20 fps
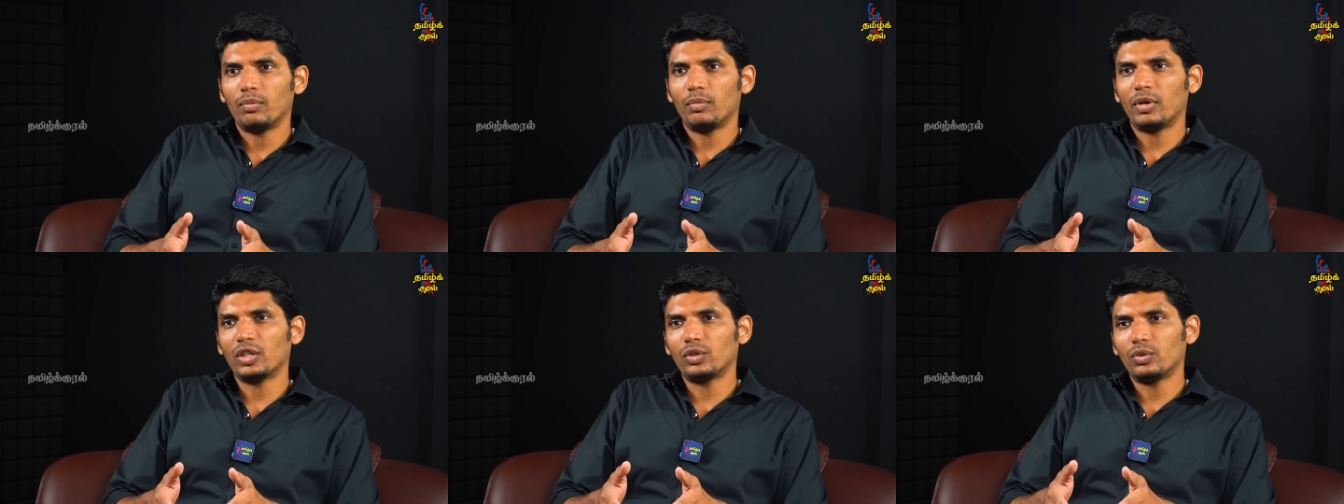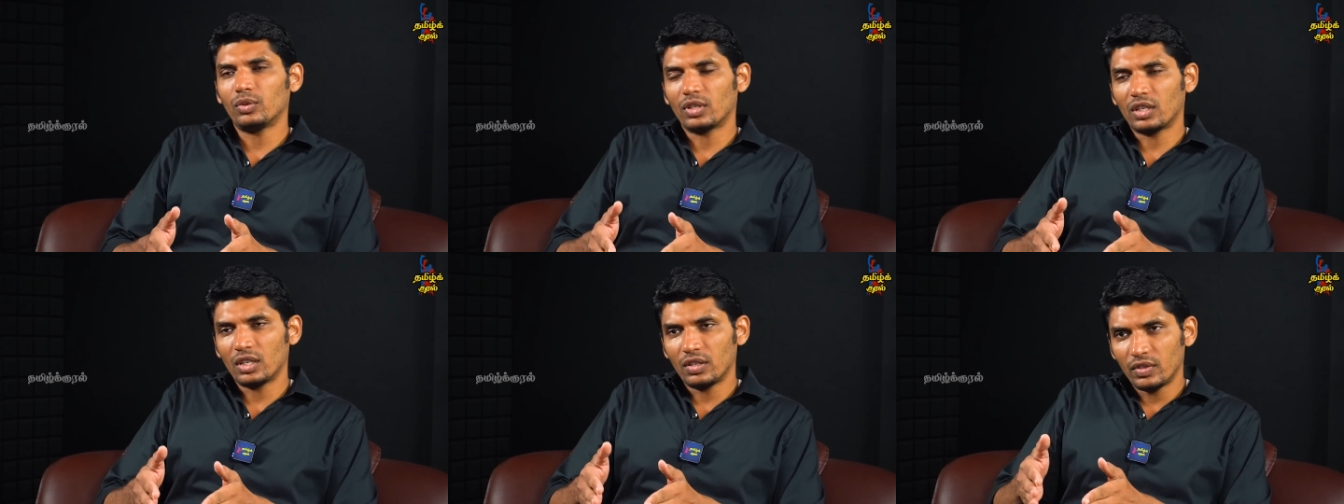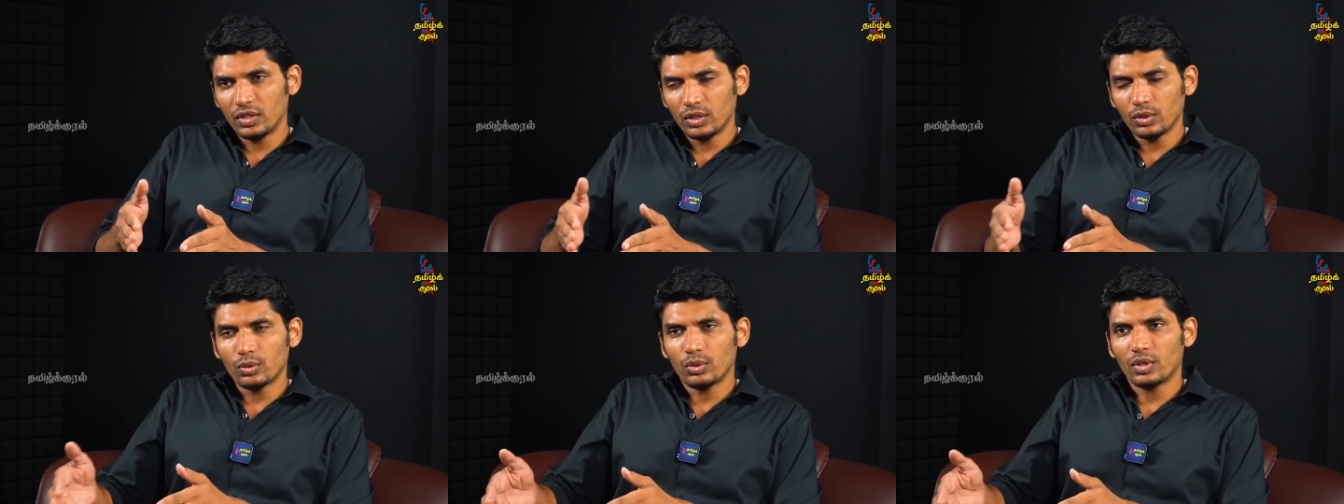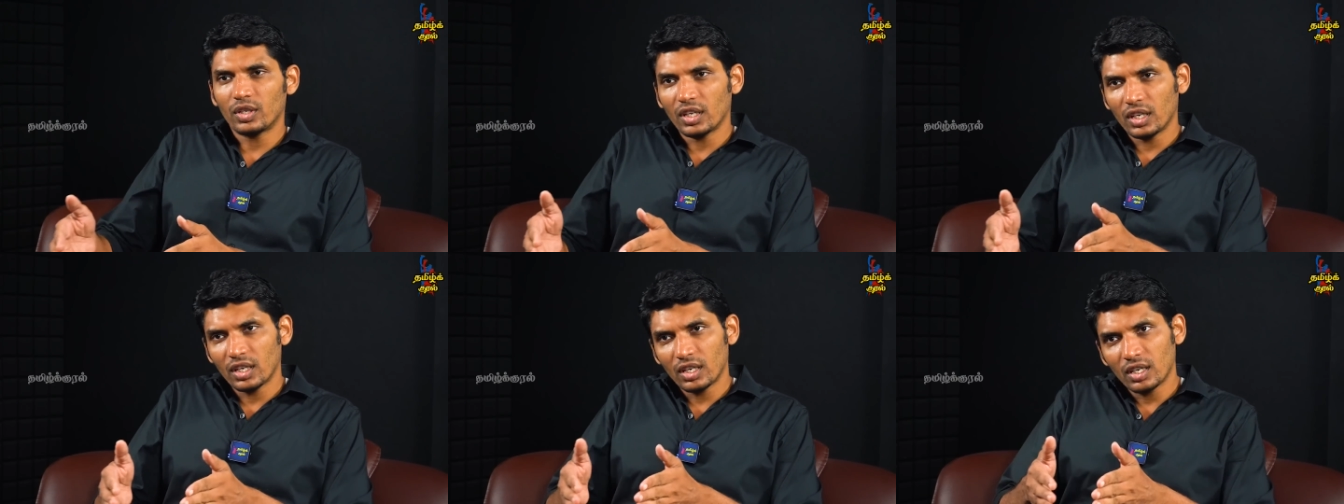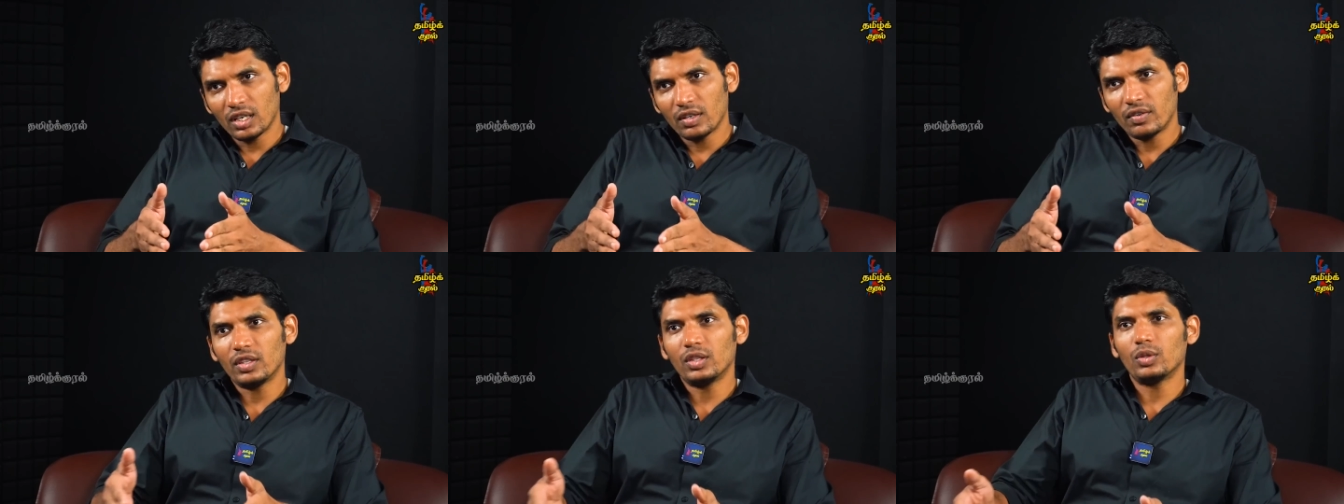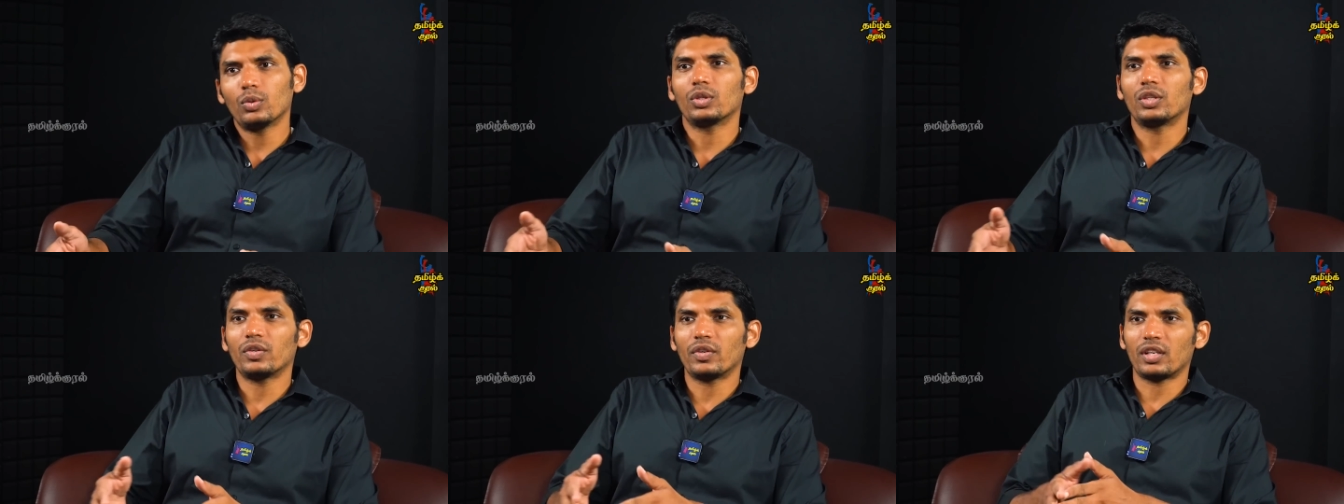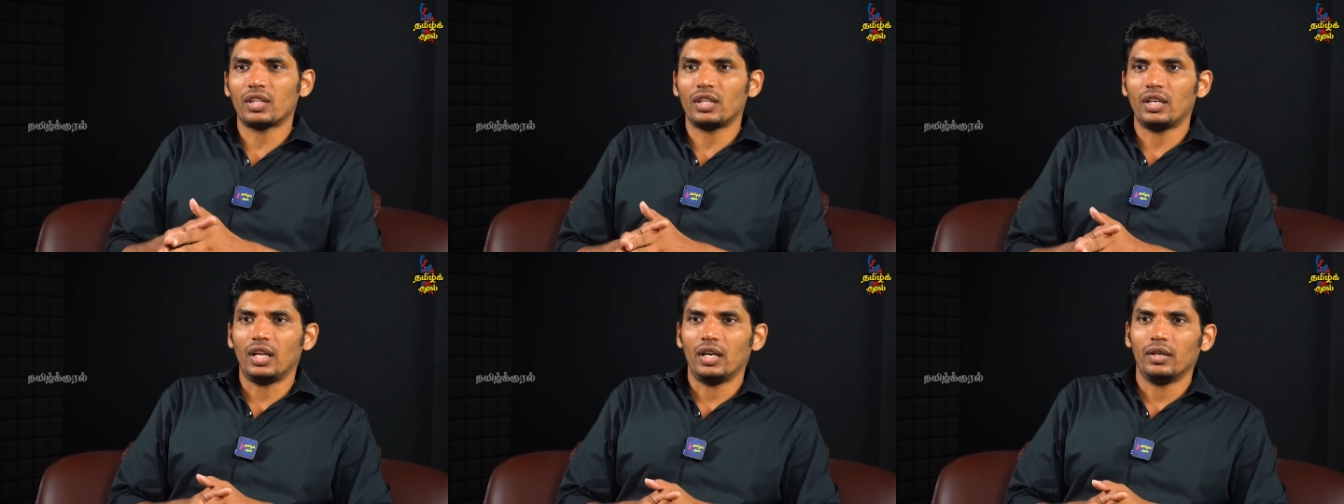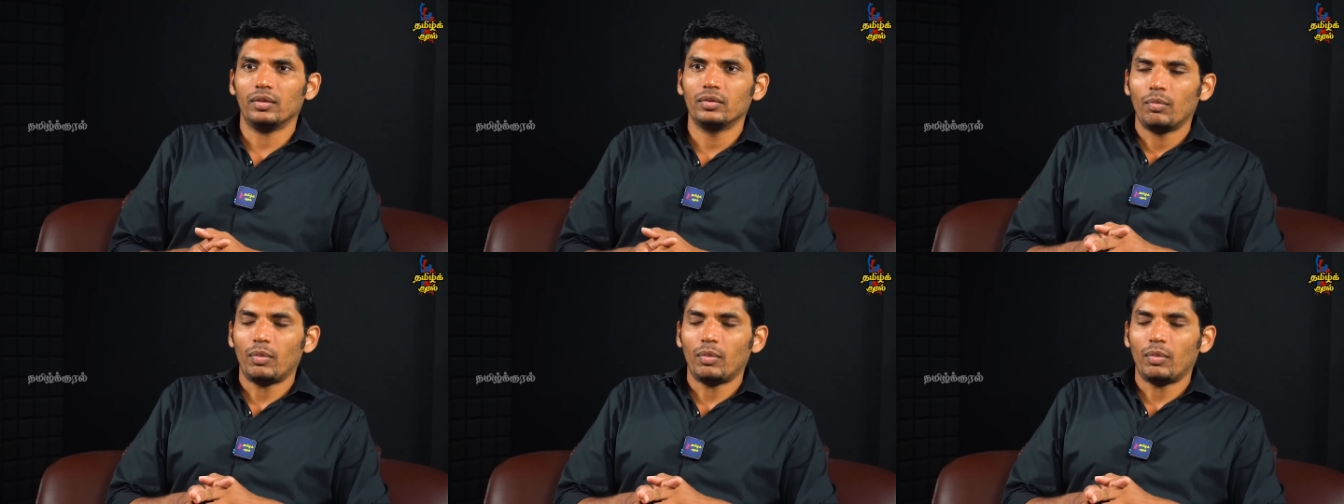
மருத்துவர்கள் வந்து குக்கிக்கு வந்து உதவுறதில்ல